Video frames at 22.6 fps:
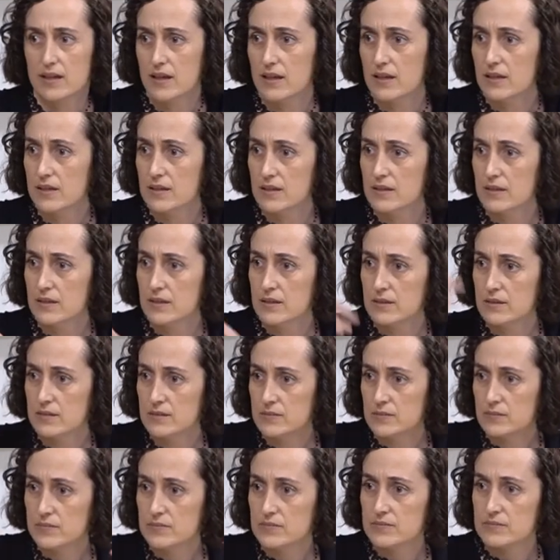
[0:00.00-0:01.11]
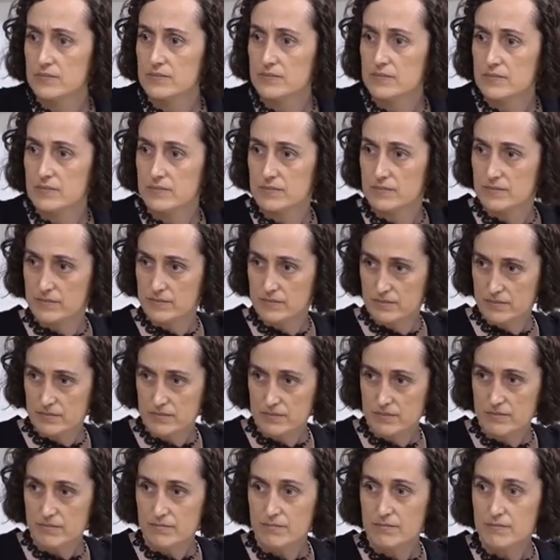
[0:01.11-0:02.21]
Qual é a textura? Eu já falar de textura, que
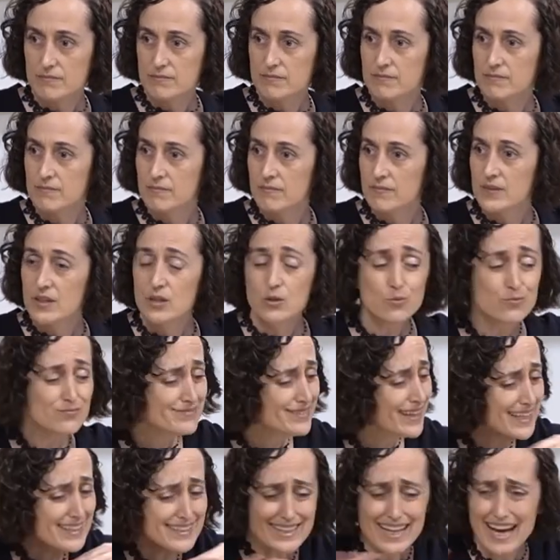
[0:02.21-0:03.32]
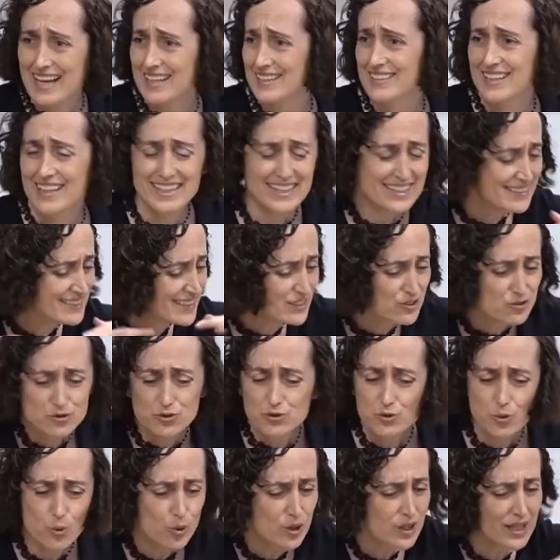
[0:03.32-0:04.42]
tem 100 tipos de Não tem nada, nem
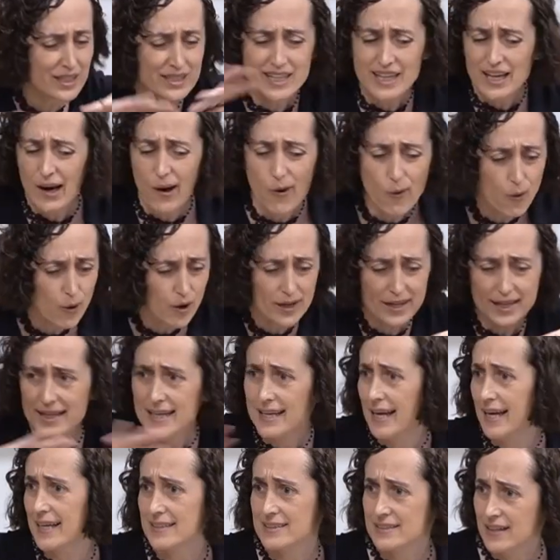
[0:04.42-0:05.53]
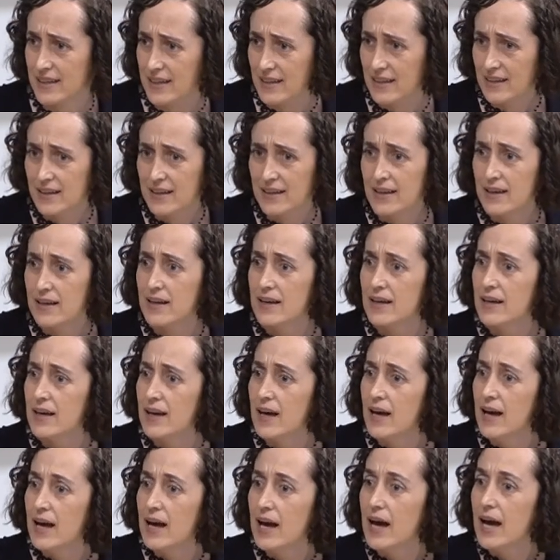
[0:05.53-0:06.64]
textura, nem cor, nem é, nada. Já...
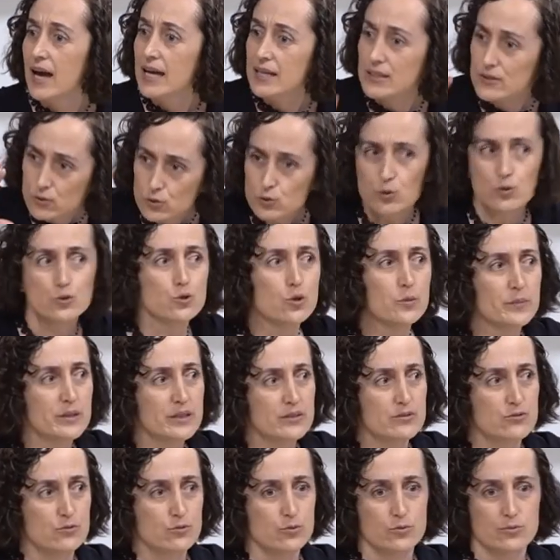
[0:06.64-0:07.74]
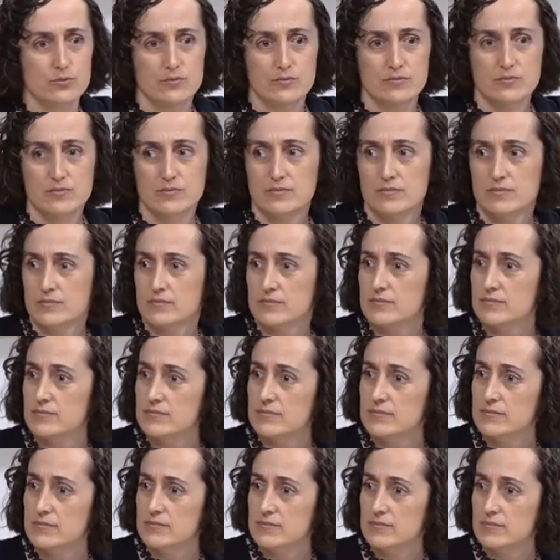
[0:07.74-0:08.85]
É tudo mito. Tudo
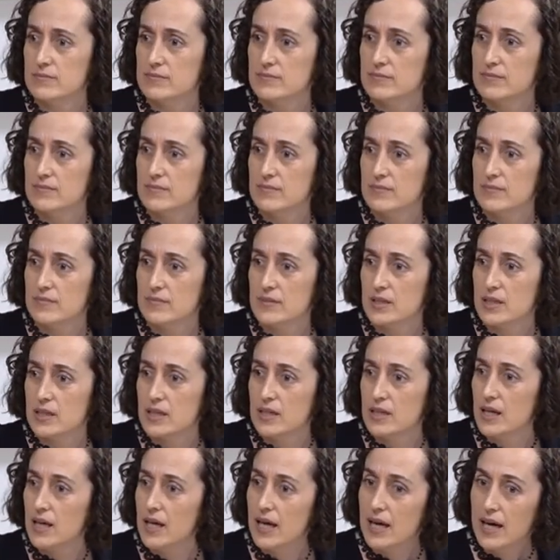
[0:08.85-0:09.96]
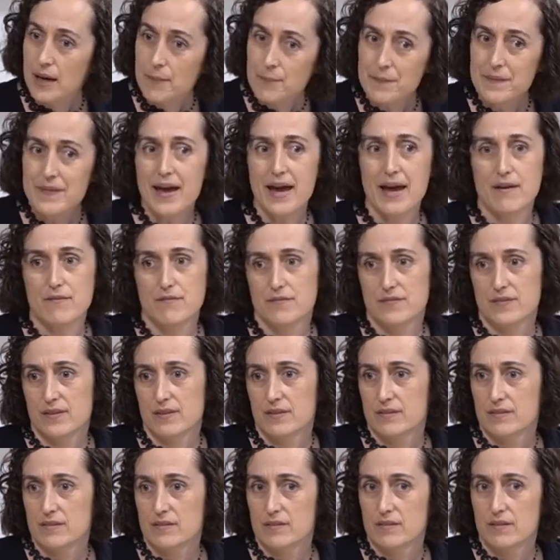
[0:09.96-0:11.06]
neve, é branquinha, aquela coisinha É, é
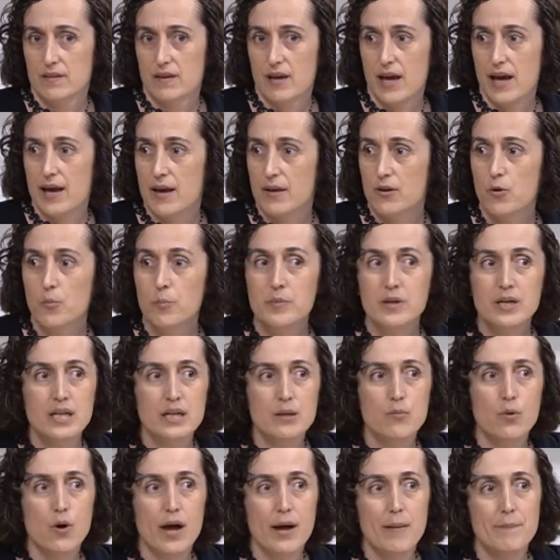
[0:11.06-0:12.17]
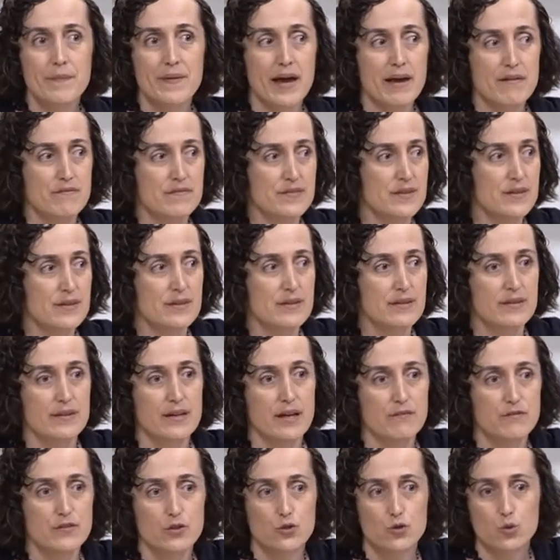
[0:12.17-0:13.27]
neve. É, no mínimo, é neve,
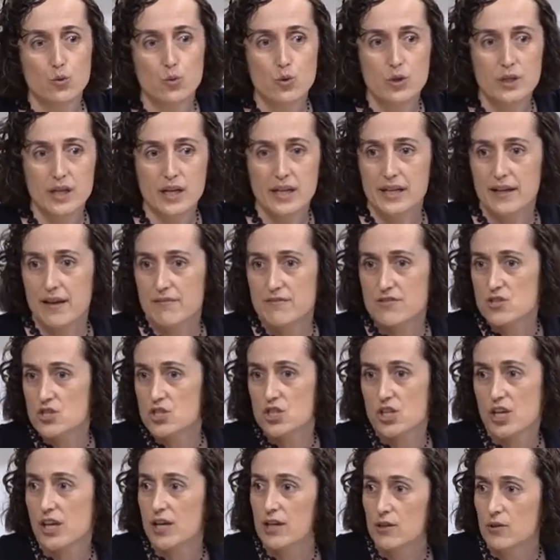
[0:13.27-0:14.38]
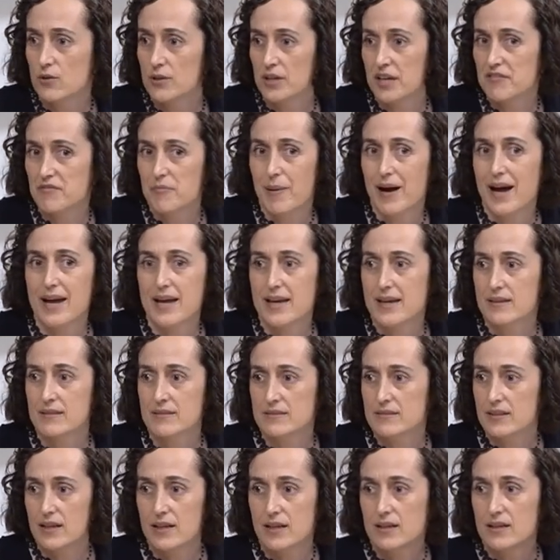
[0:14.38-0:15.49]
neve dura, neve gelo, neve
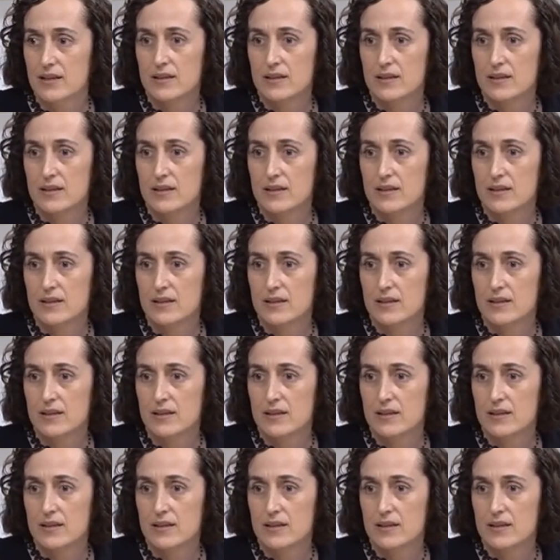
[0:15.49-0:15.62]
barrenta